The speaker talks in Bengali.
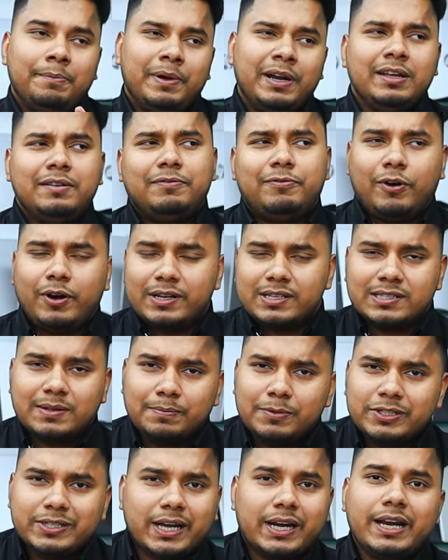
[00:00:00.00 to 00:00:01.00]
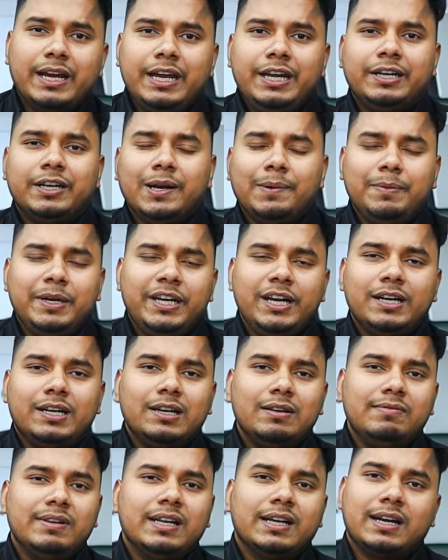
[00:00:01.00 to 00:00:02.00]
মানে ফর এক্সাম্পল যারা ইন্টারমিডিয়েট
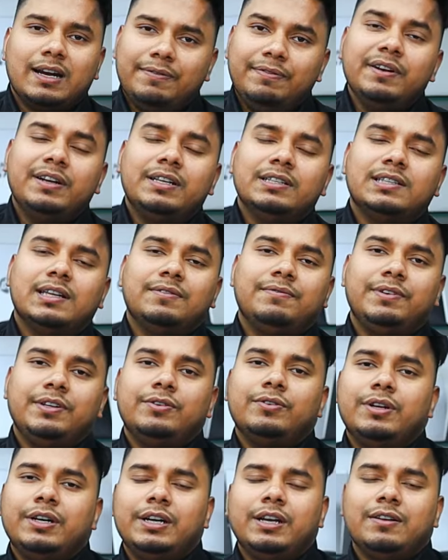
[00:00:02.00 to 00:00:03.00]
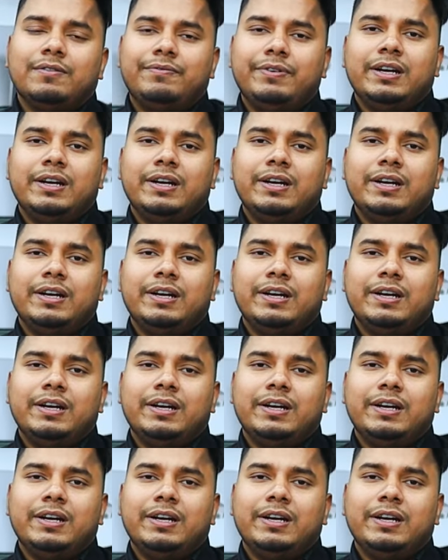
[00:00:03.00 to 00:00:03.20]
লেভেলে গ্রাফিক ডিজাইন ভিডিও এডিটিং